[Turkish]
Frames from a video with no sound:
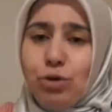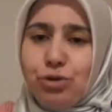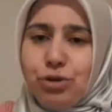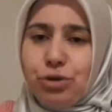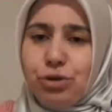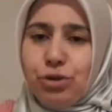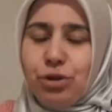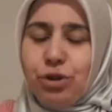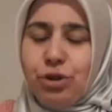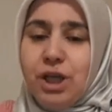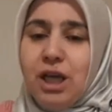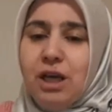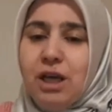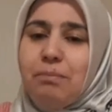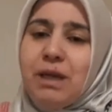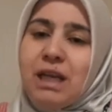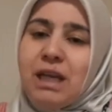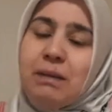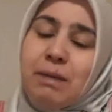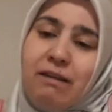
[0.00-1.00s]
borçlu.
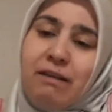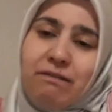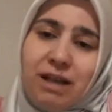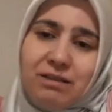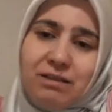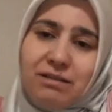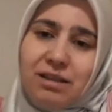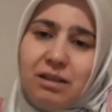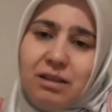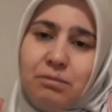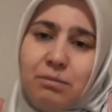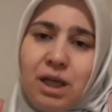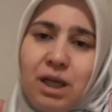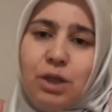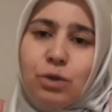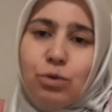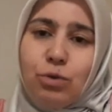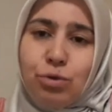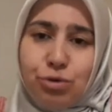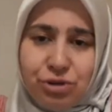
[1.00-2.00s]
Benim
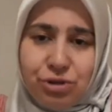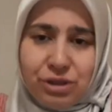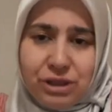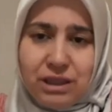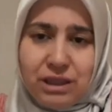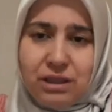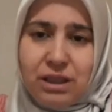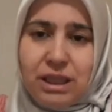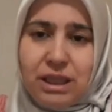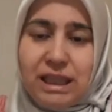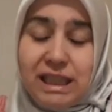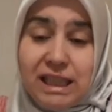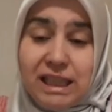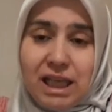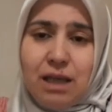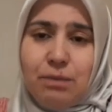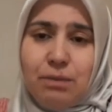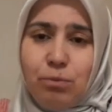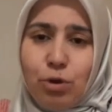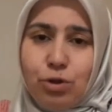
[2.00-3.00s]
evlatlarıma 3 yıl
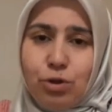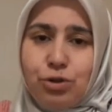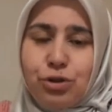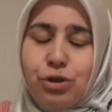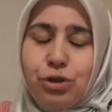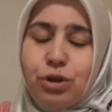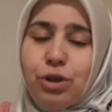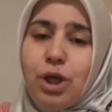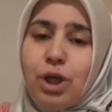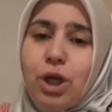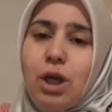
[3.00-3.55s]
2 ay borçlu.